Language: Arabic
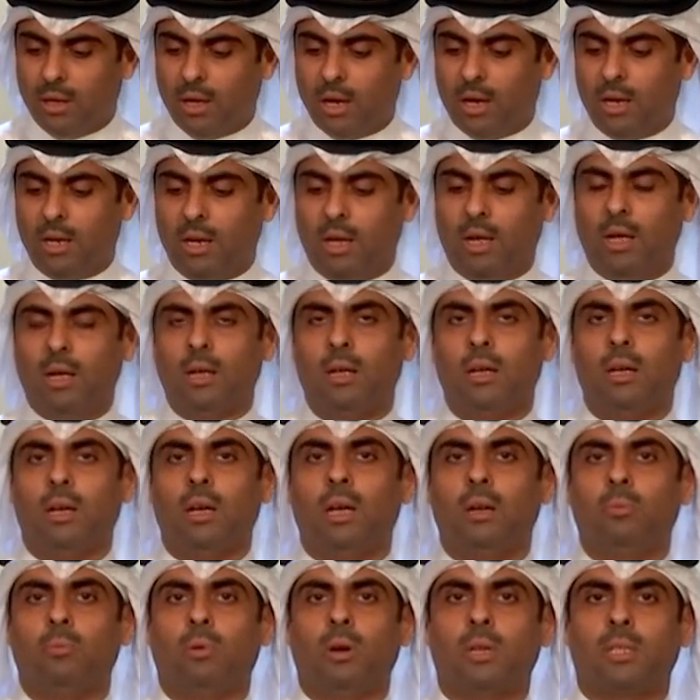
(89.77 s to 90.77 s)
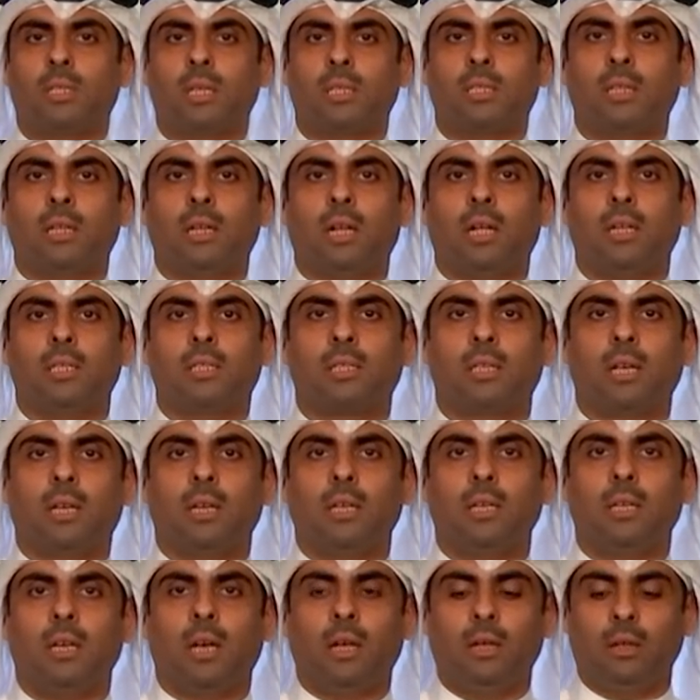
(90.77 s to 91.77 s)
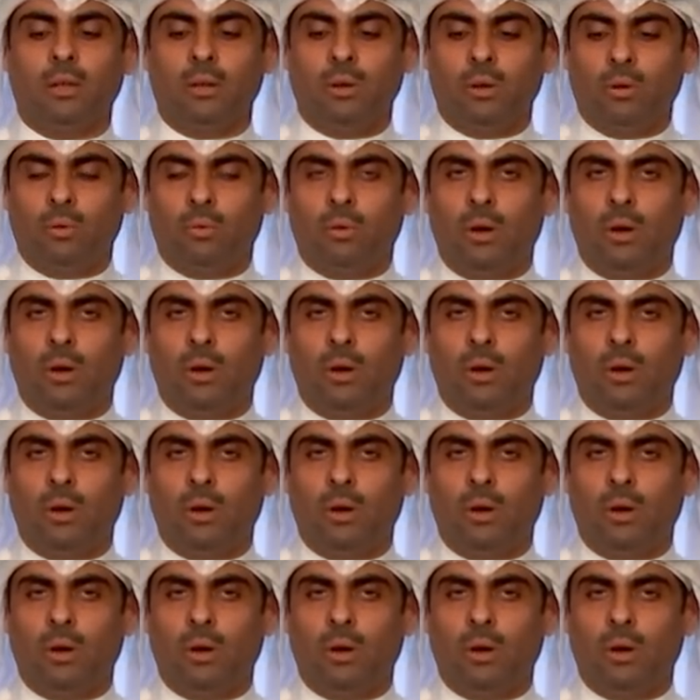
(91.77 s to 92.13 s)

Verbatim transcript: على المؤسسة العسكرية